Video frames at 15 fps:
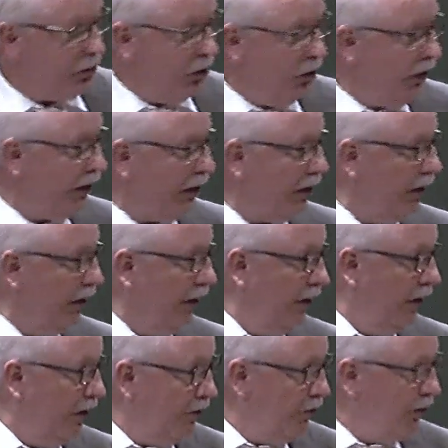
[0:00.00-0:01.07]
euch
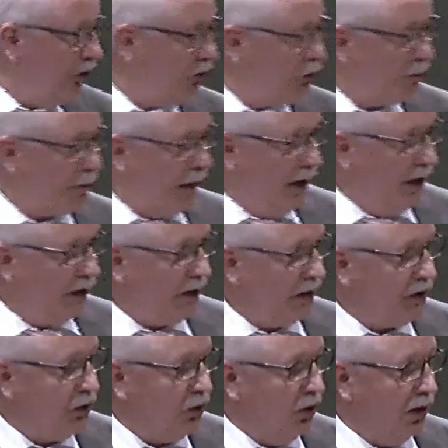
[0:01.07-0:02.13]
für das Spielen an
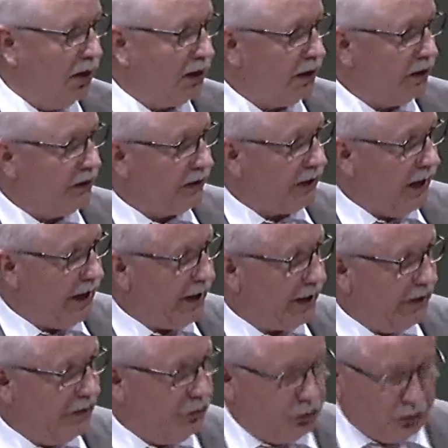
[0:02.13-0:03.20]
der Orgel, an der
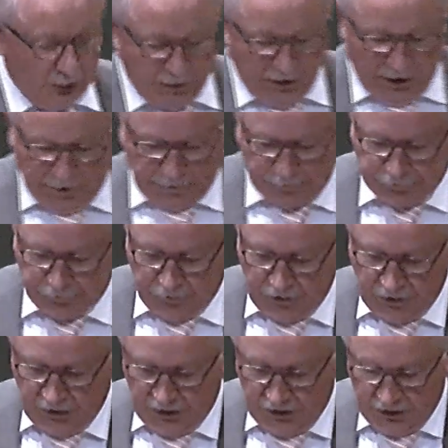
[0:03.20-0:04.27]
Geige. Wunderbar.
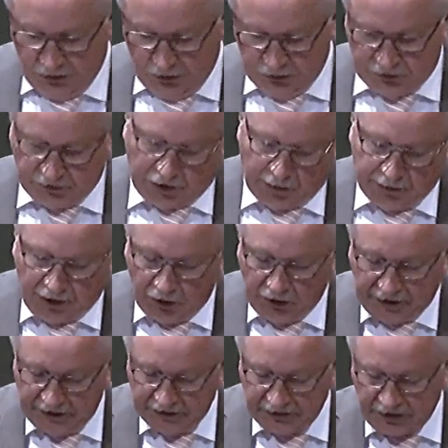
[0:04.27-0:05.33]
Und ich habe mich auch
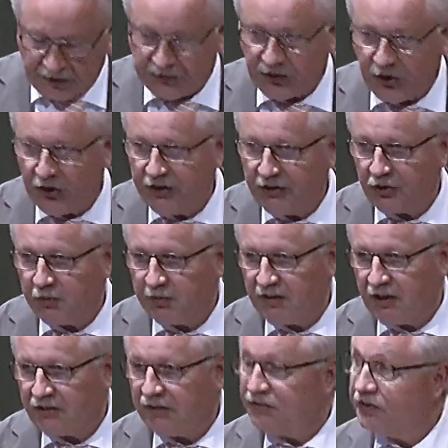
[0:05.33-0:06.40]
riesig gefreut über
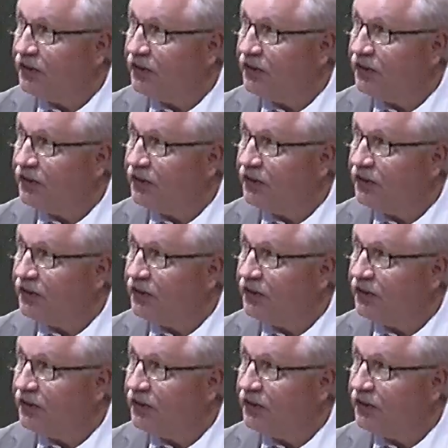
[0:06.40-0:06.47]
das, was wir